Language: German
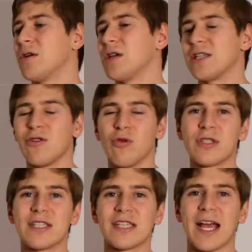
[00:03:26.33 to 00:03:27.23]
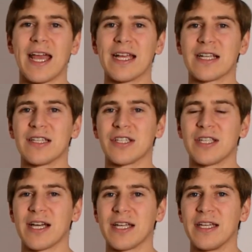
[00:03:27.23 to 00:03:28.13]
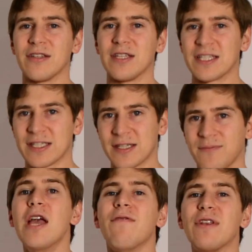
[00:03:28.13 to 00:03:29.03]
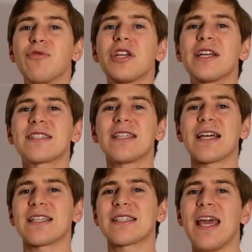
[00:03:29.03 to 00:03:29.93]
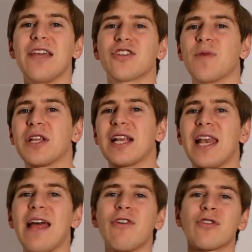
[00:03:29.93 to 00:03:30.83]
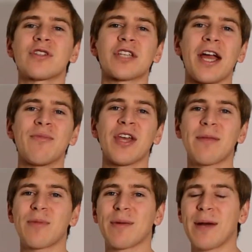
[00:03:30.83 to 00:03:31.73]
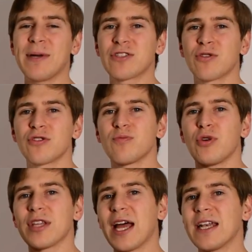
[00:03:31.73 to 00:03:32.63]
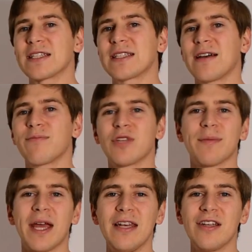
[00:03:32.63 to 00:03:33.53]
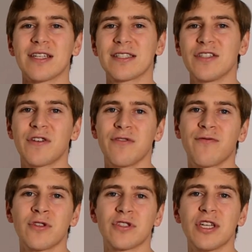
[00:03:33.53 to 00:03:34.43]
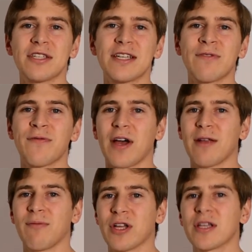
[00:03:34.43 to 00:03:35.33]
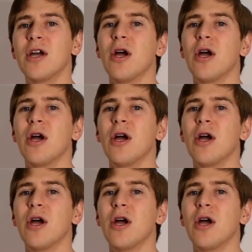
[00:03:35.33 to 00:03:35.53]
Es lohnt sich eigentlich in der Regel nicht. Wenn du dir jetzt gedacht hast, hey, ich bin clever und schreib direkt beim Amazon-Support an, dass da mit dem Händler das nicht funktioniert hat wie vereinbart,